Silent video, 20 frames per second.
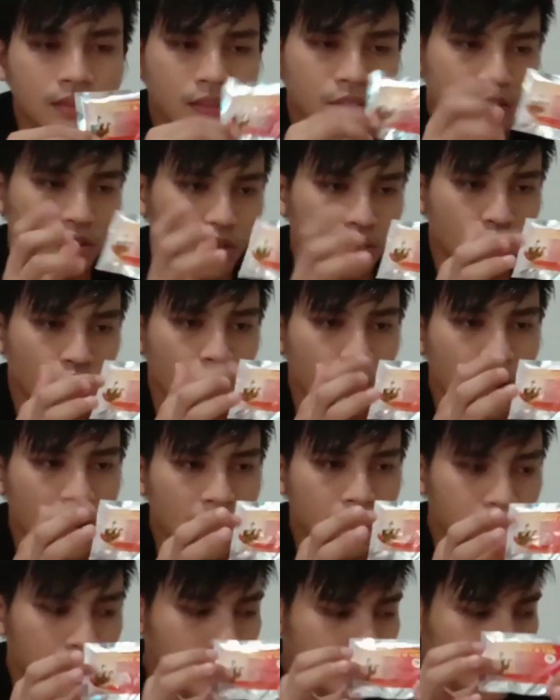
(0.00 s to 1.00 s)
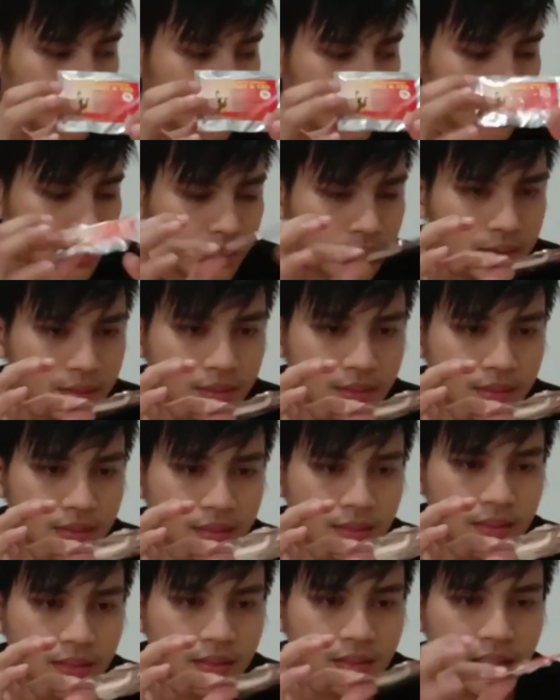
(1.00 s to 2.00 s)
di toko-toko pakan banyak
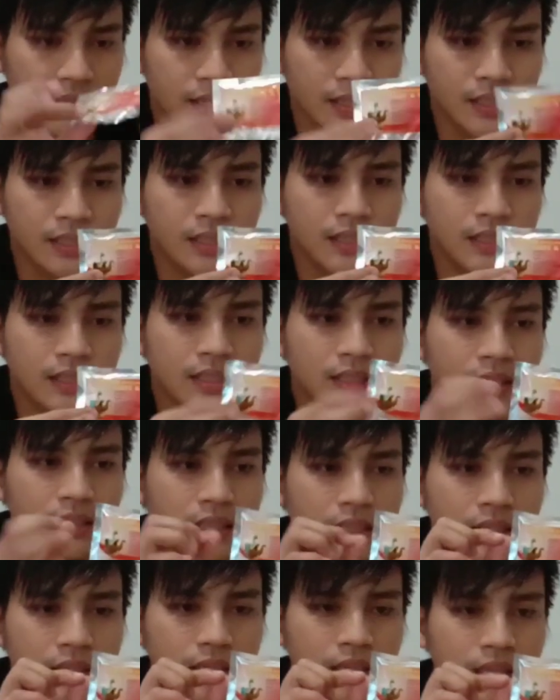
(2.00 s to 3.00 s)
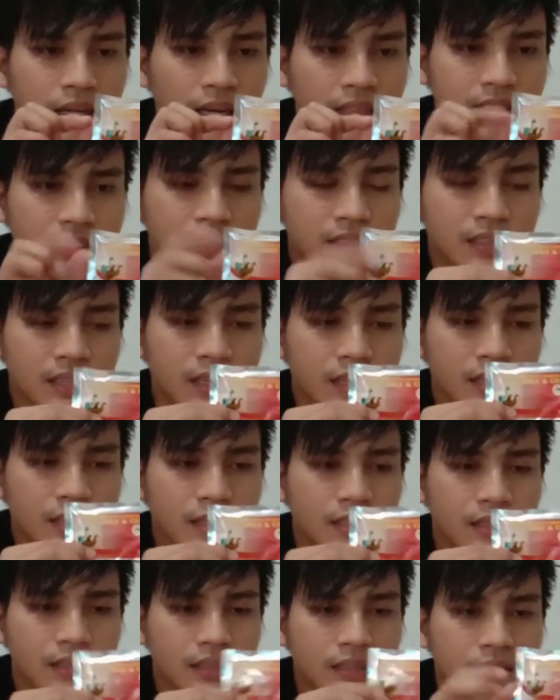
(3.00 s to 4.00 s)
ini dikasihnya
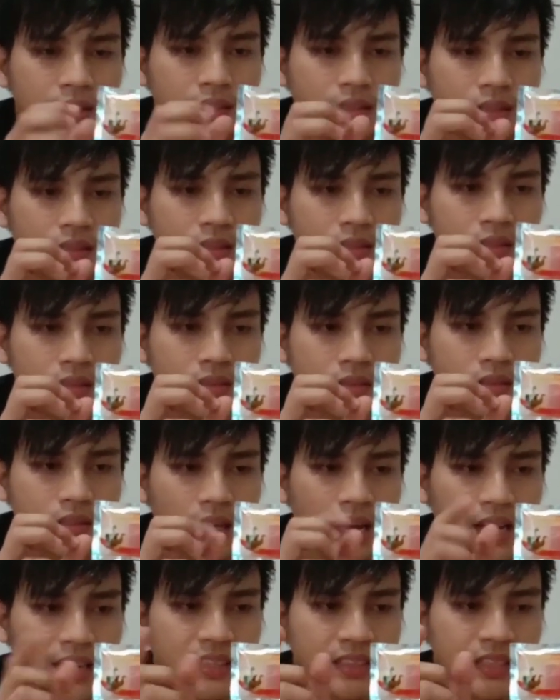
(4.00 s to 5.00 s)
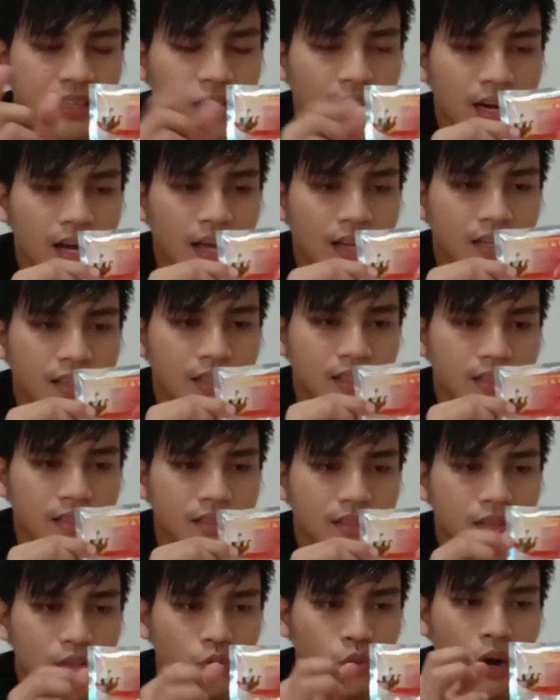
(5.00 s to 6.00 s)
sehari tiga kali
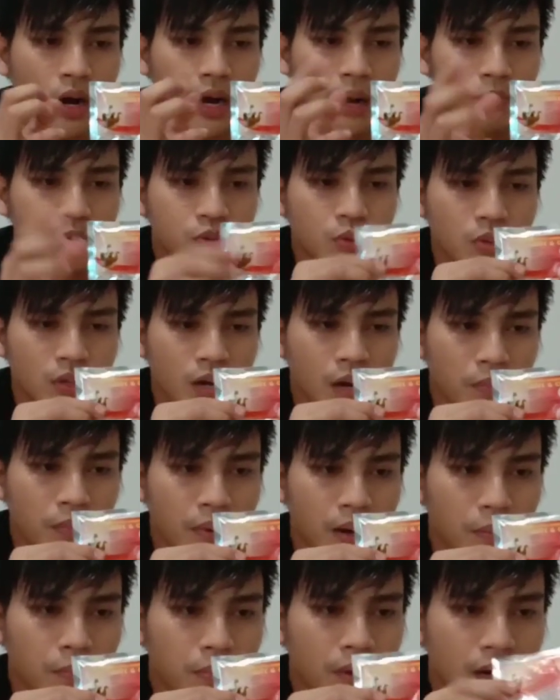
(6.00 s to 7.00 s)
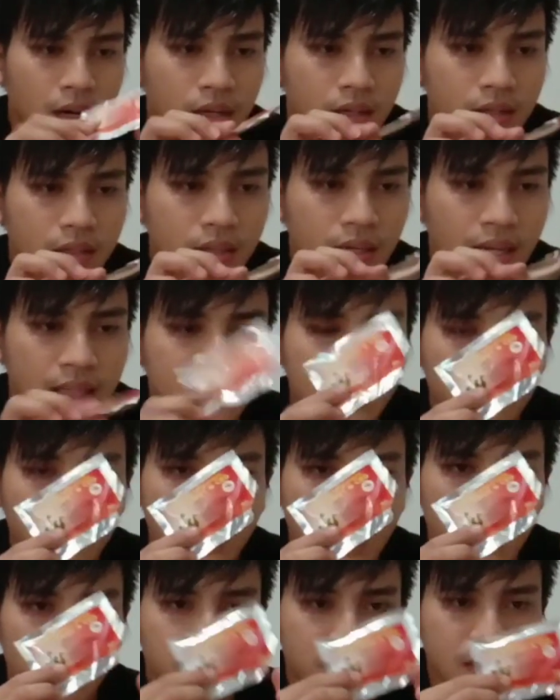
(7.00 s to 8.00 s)
dua kapsul gak apa-apa nanti
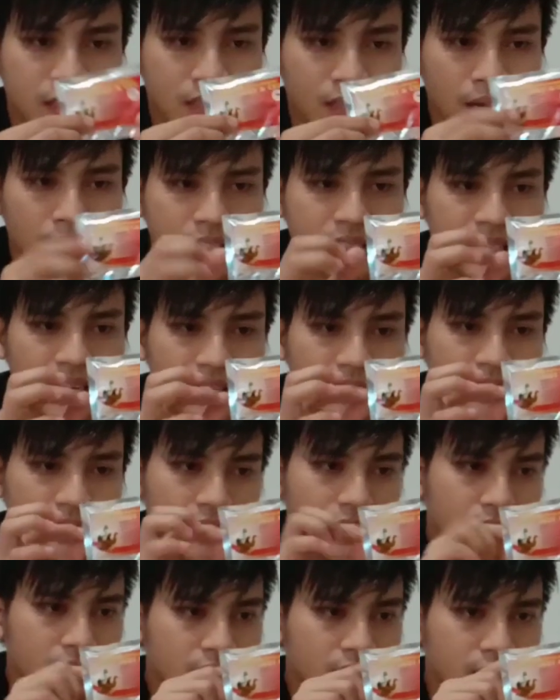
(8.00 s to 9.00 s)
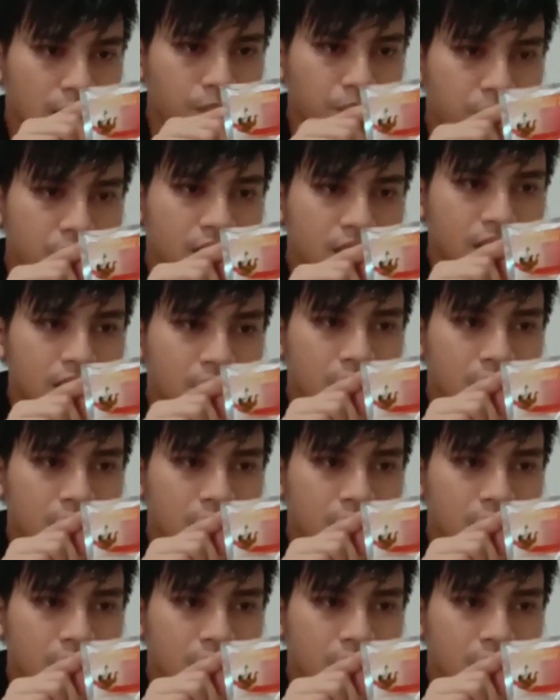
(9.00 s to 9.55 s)
pengaplikasiannya ya tapi